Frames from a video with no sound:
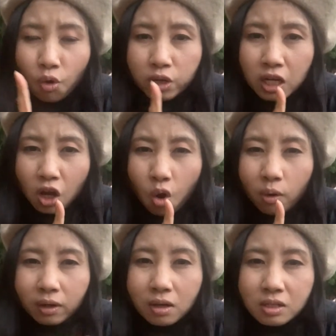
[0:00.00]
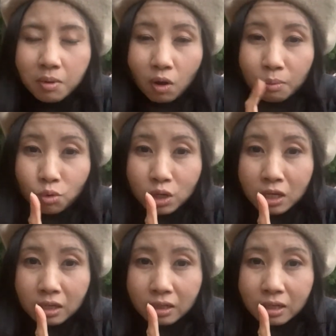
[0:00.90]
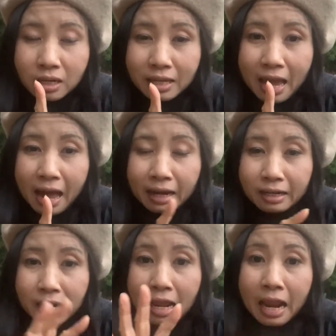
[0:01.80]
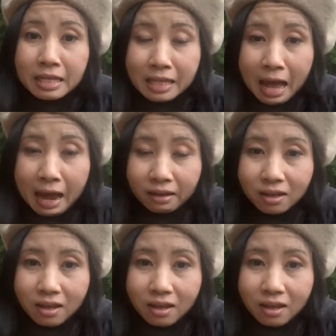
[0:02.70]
หนึ่งคนก็จะมีความรู้หนึ่ง หนึ่งอย่างหรือหลาย ๆศาสตร์